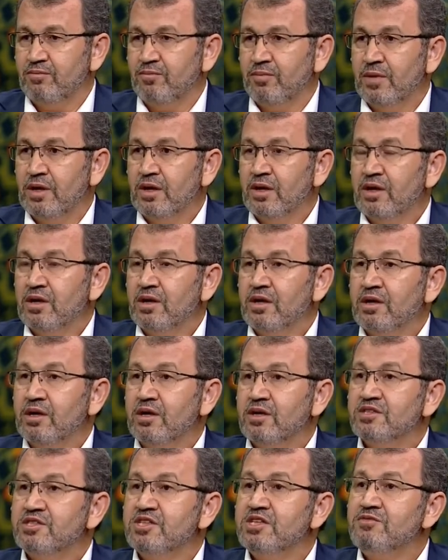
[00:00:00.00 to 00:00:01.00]
Hı hı.
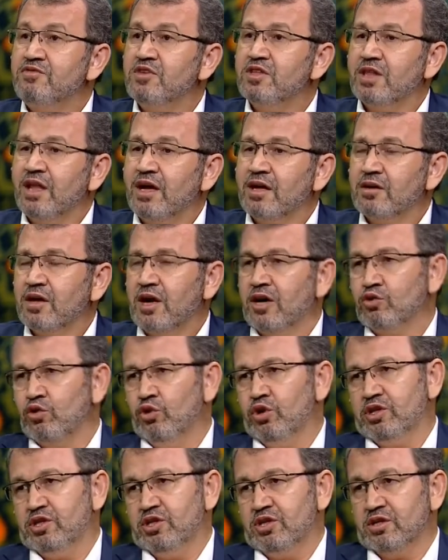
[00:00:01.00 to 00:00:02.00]
Cizvitler
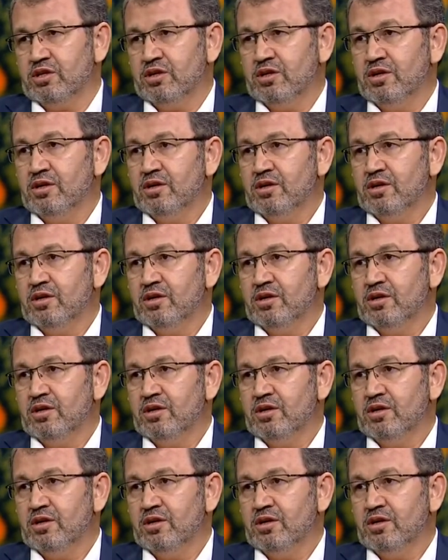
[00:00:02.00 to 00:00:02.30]
Katoliktir.